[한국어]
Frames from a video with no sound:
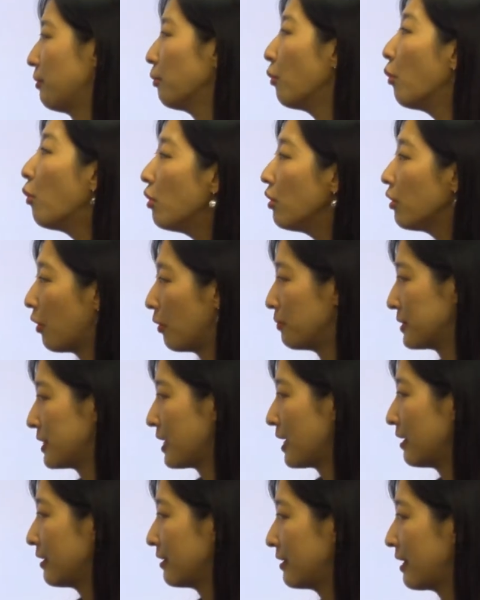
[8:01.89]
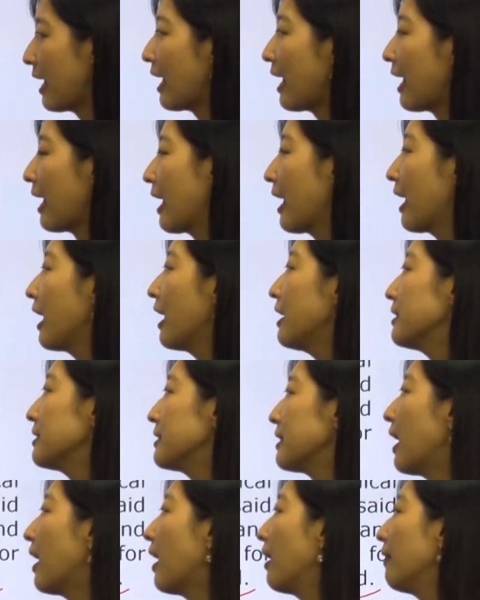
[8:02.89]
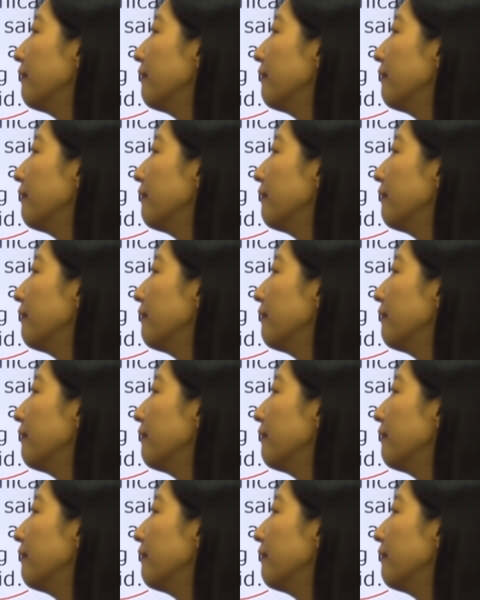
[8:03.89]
뭘 검사할 때, 자,